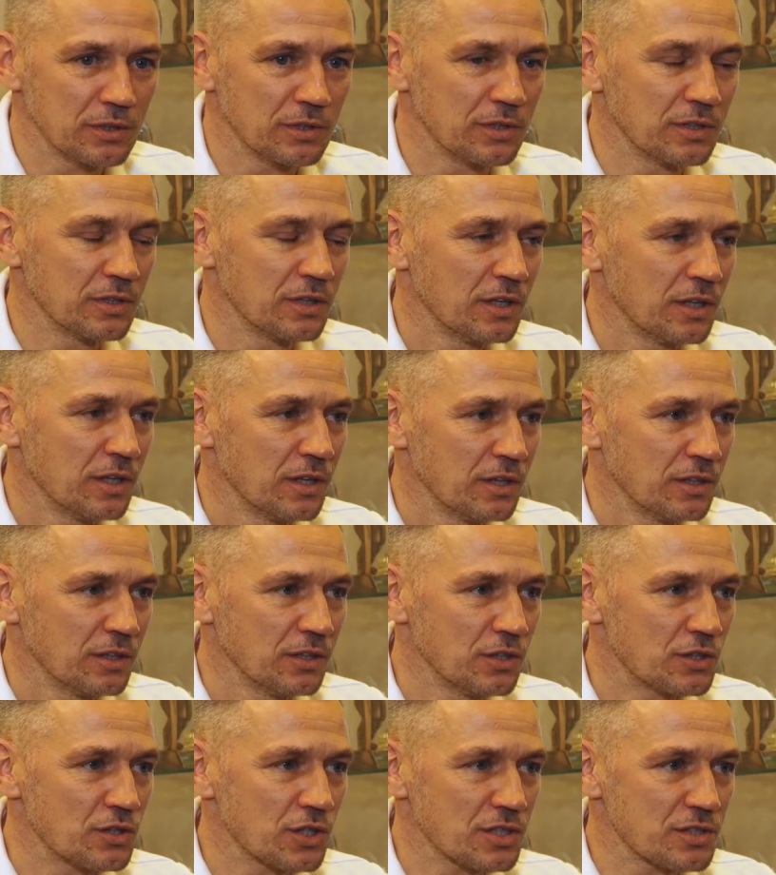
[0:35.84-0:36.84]
i,
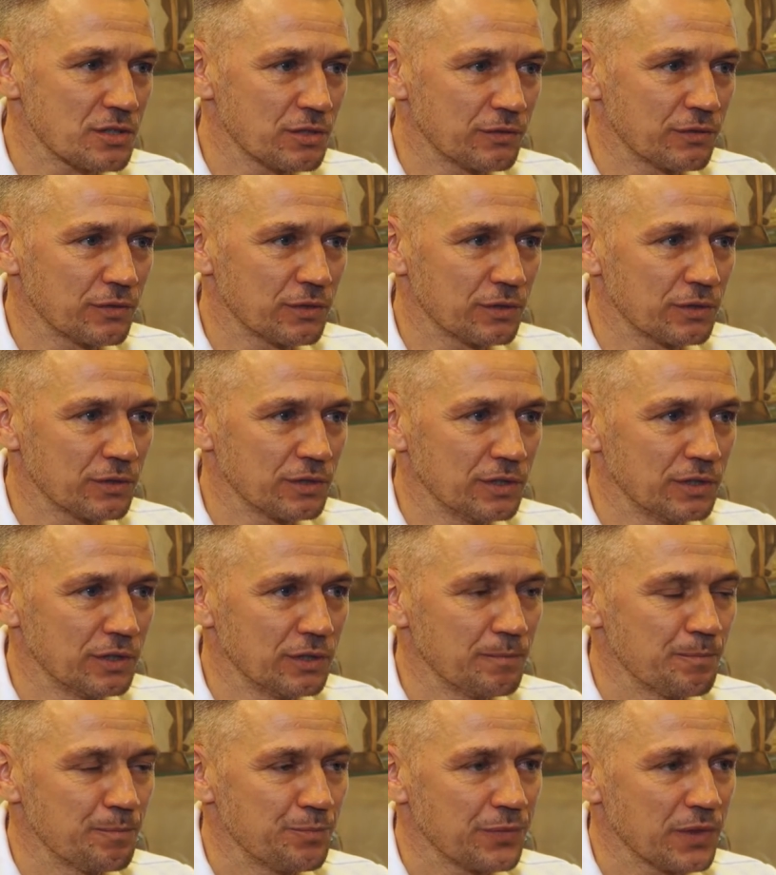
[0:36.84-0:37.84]
i czasowo, i
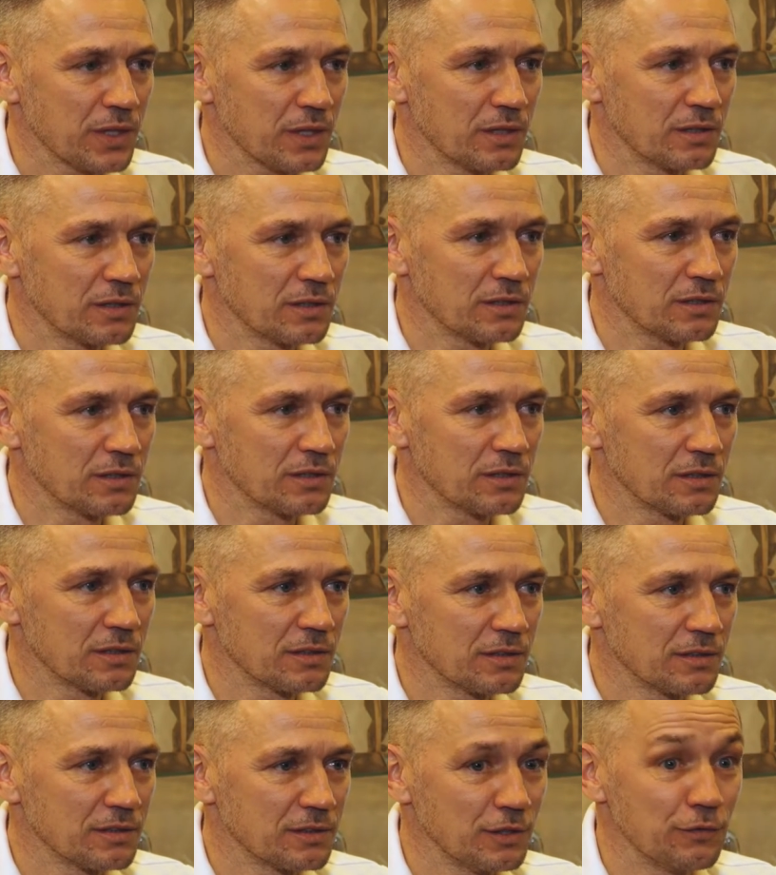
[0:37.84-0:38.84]

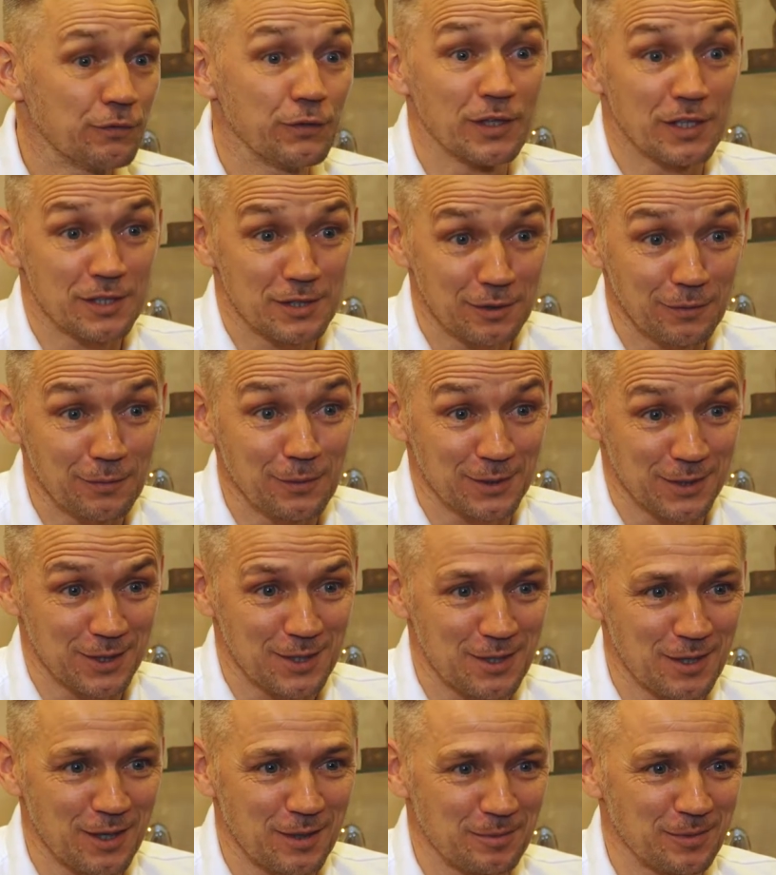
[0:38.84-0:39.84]
Yy, I finansowo też
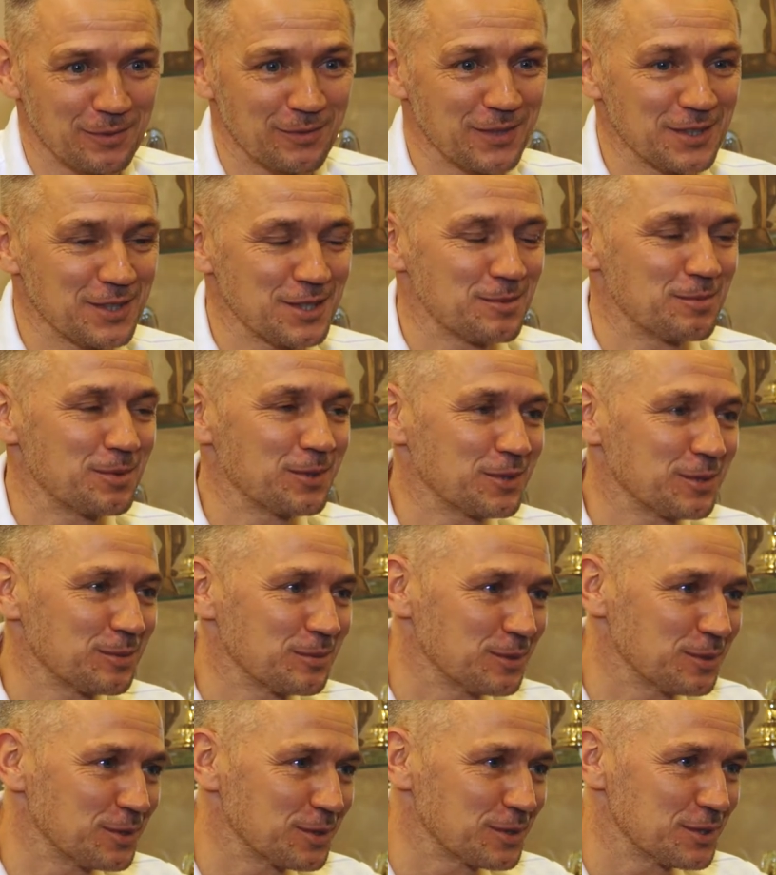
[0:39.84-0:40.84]
trzeba powiedzieć, bo to
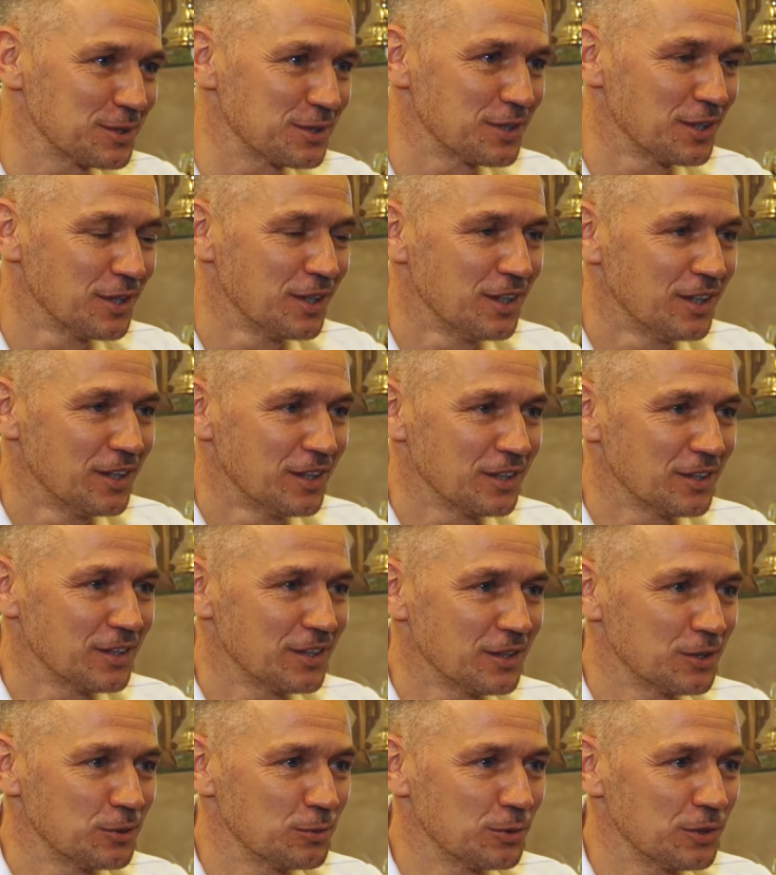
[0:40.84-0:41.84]
był dosyć
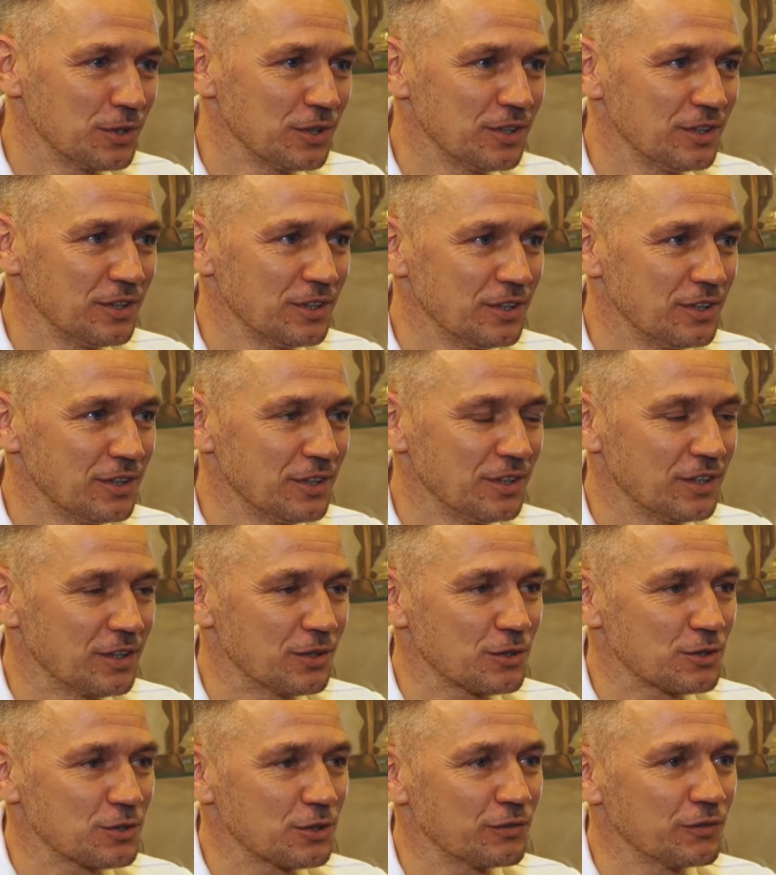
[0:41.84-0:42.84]
yy, długi i, i
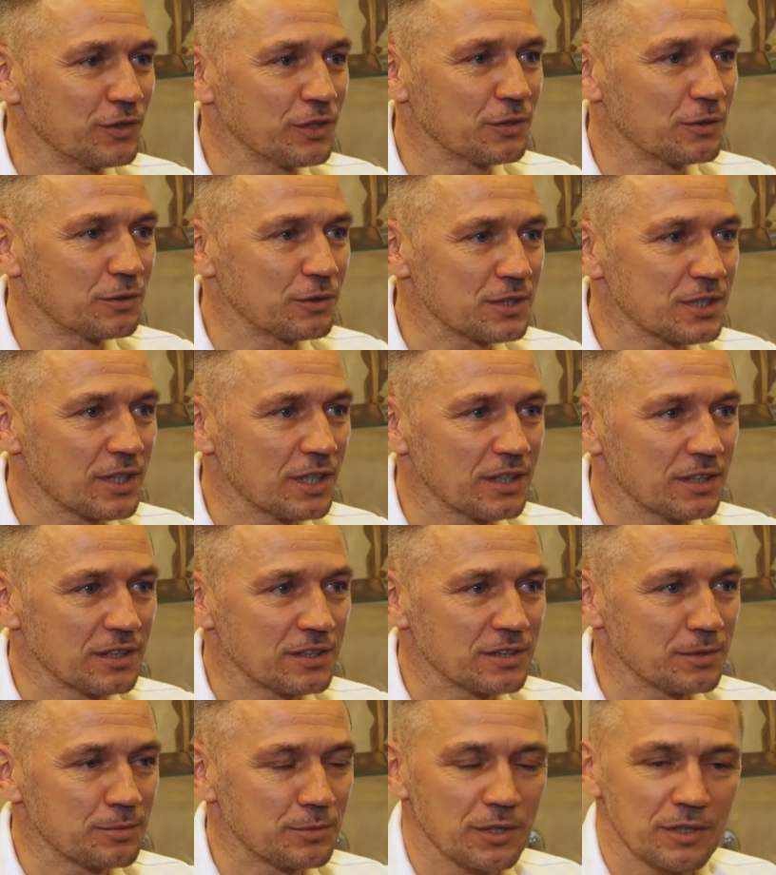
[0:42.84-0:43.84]
kosztowny kurs, ale
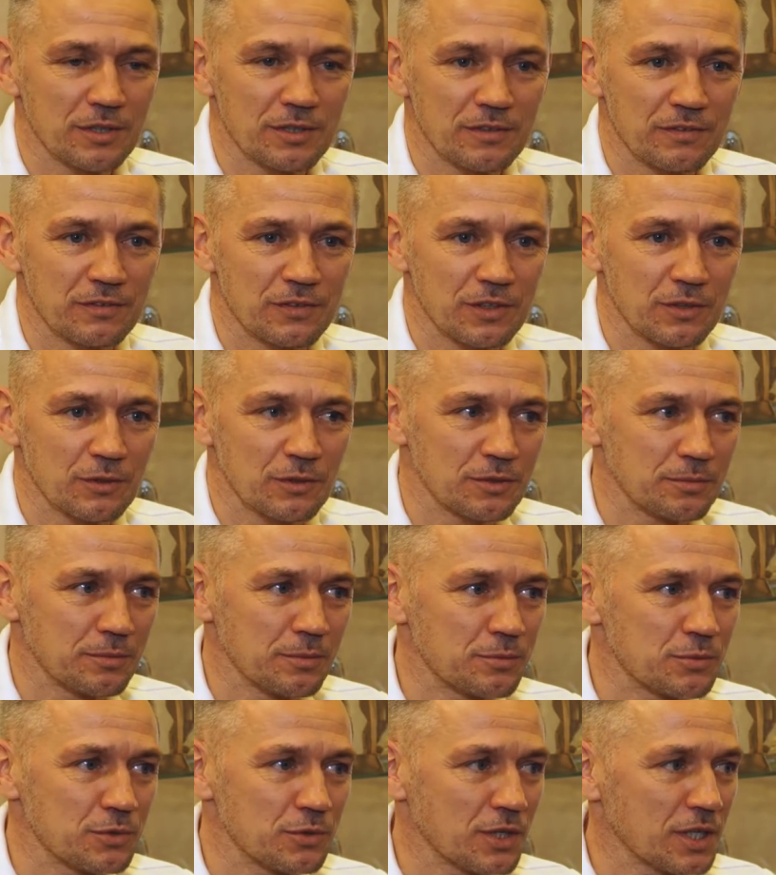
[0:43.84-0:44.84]
chcę tutaj w tej,
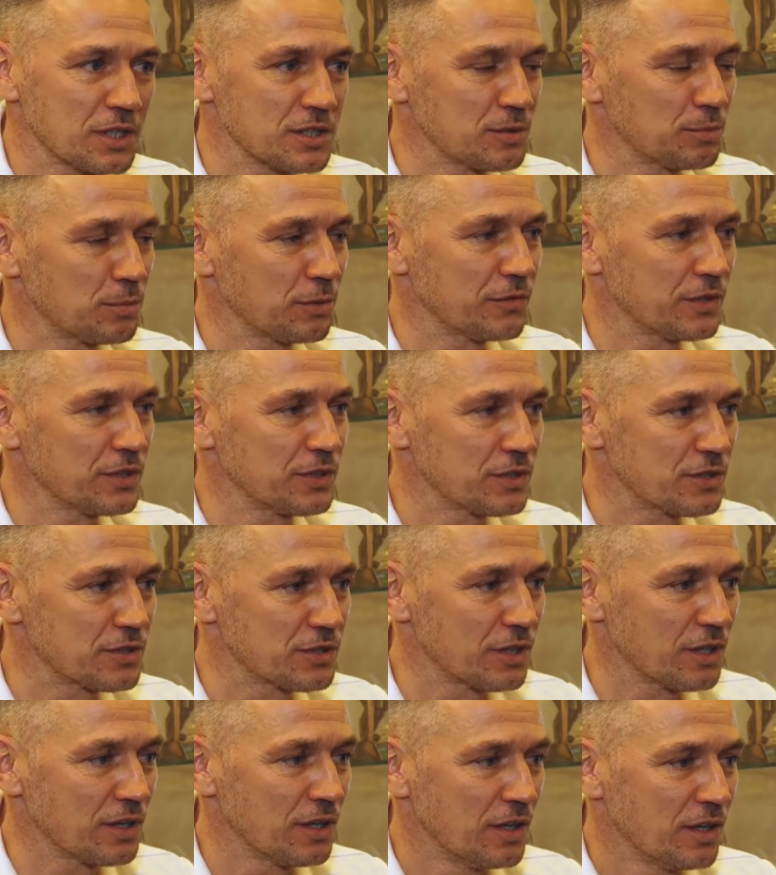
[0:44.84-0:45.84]
przy okazji powiedzieć,
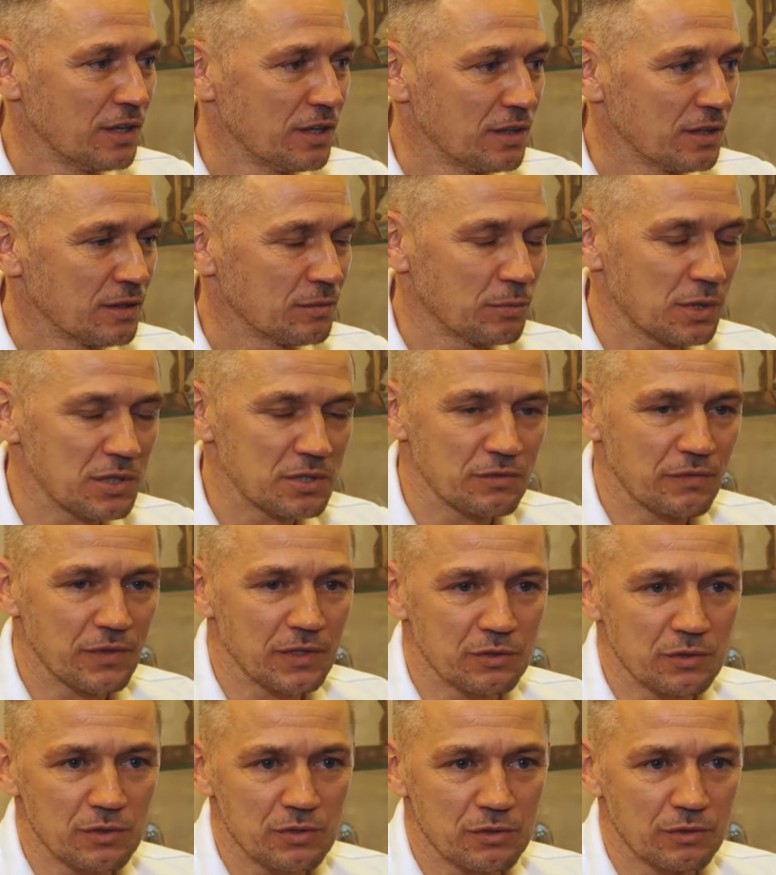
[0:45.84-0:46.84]
że bardzo
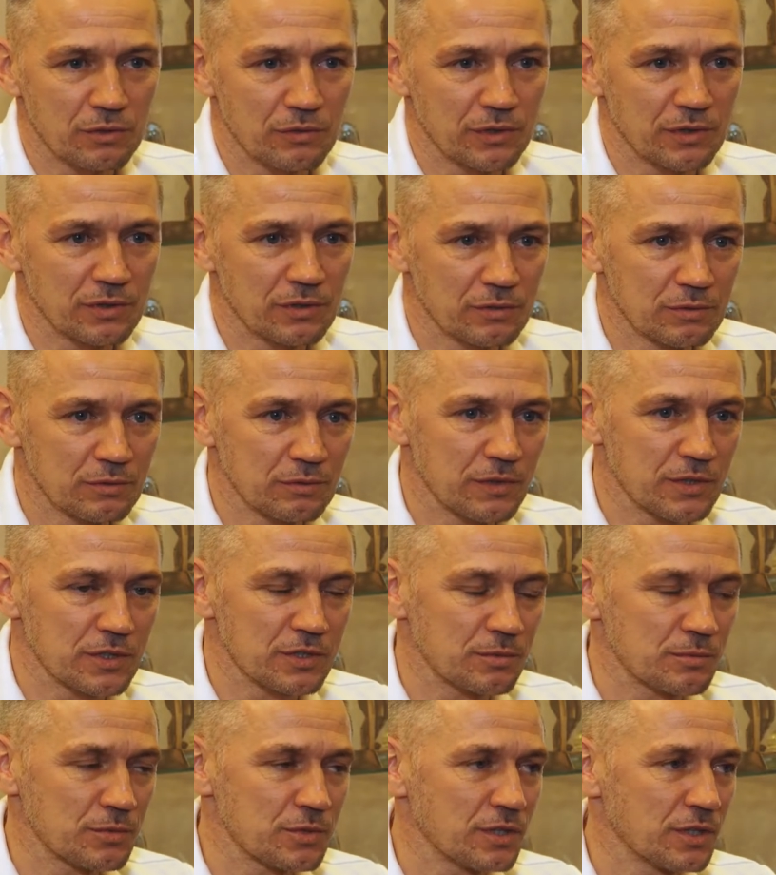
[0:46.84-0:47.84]
wartościowy.
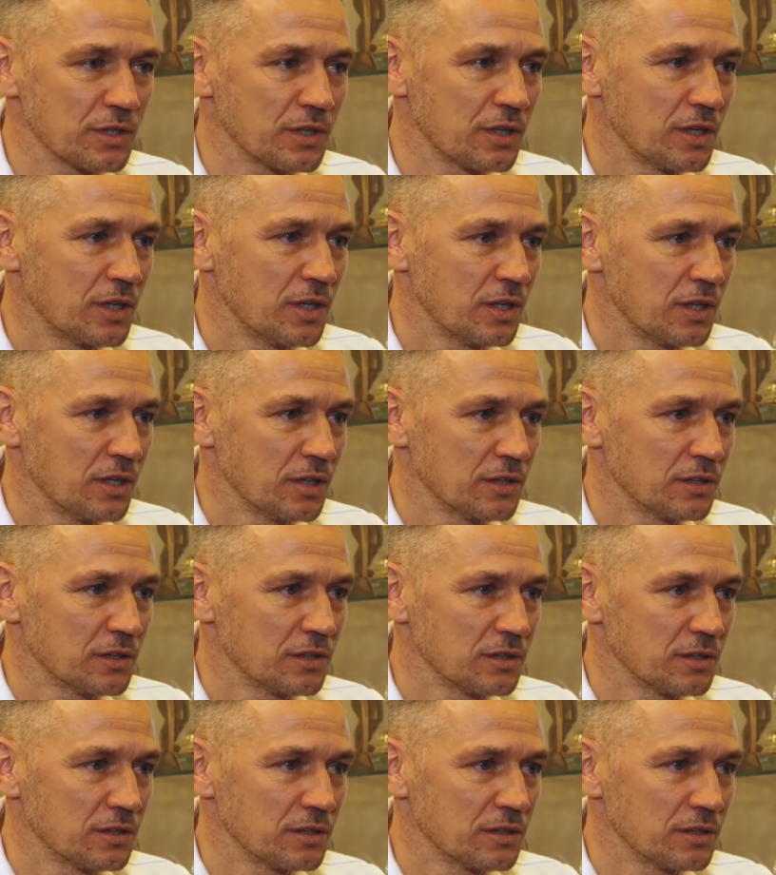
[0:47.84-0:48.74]
Uważam, że yy,